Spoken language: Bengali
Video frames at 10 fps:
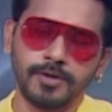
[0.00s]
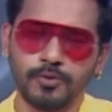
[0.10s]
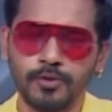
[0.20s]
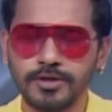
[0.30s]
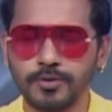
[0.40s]

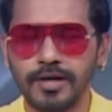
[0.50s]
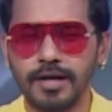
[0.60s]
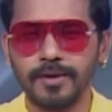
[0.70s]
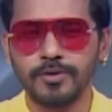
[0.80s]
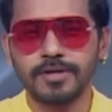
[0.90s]
ঘুরে চলে
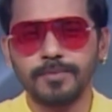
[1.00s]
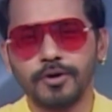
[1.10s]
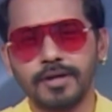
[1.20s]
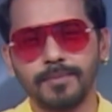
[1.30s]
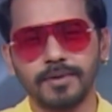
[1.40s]
এলাম একুশের
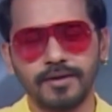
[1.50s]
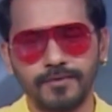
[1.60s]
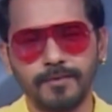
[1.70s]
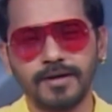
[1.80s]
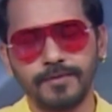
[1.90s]
পর্দায় আপনাদের
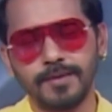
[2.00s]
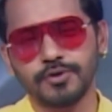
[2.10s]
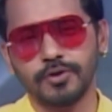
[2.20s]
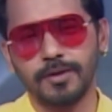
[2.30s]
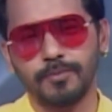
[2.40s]
ফেভারিট ফিল্ম
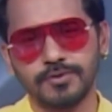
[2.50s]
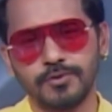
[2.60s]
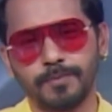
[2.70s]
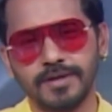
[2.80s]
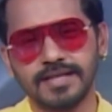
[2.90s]
সত্যি
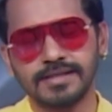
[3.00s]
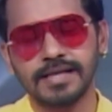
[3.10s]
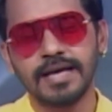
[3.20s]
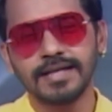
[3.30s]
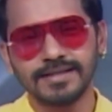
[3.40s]
বৈষ্ণব প্রেজেন্স
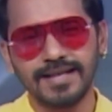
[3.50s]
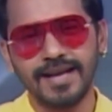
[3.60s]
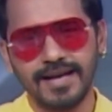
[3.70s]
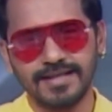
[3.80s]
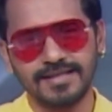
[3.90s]
সিনে
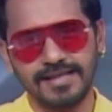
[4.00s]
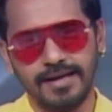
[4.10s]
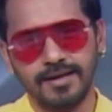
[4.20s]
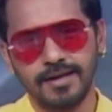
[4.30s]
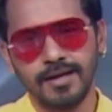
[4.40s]
হিটস
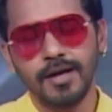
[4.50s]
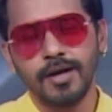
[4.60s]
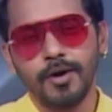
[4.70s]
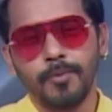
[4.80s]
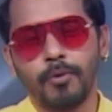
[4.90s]
নিয়ে
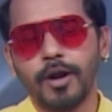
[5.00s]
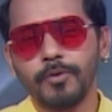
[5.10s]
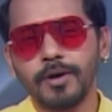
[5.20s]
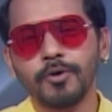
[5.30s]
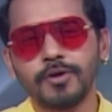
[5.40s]

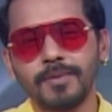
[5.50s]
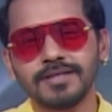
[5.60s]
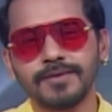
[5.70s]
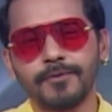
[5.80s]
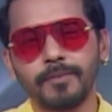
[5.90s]
বরাবরের মতো আমরা
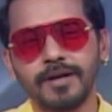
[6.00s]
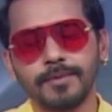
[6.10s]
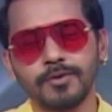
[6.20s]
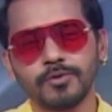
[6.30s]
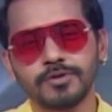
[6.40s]
যে ফর্মেটে
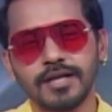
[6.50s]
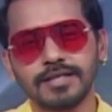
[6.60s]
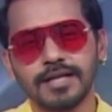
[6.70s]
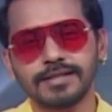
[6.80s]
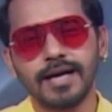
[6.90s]
আমাদের অনুষ্ঠানটি
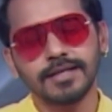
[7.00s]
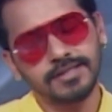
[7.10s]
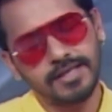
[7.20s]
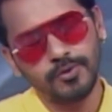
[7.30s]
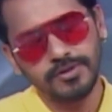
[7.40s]
সাজাই
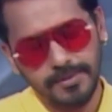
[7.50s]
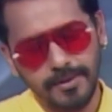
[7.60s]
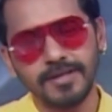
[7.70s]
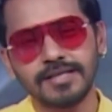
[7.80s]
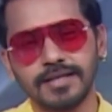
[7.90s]
আজকেও
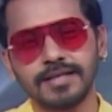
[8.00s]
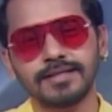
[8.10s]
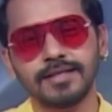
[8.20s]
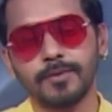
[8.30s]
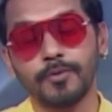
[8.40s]
সেভাবেই
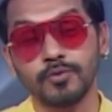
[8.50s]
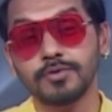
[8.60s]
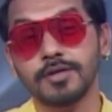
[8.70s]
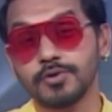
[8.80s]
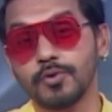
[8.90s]
সাজিয়েছি তবে
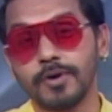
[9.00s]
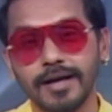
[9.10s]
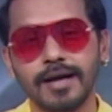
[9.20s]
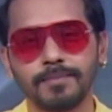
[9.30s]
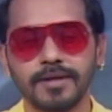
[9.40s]
অনুষ্ঠান শুরুর
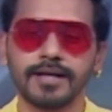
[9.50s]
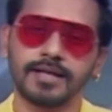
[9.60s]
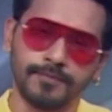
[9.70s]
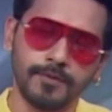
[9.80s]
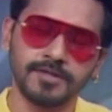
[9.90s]
আগে আপনাদের একটা
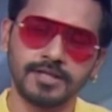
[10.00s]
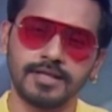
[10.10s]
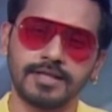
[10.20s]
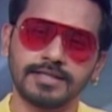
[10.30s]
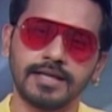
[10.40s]
ইনফরমেশন
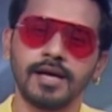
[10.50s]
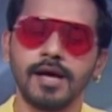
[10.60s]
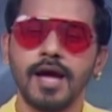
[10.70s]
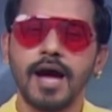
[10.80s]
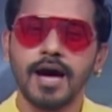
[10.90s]
দিতে চাই
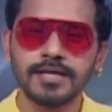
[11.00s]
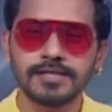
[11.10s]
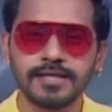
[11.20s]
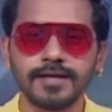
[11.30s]
আসছে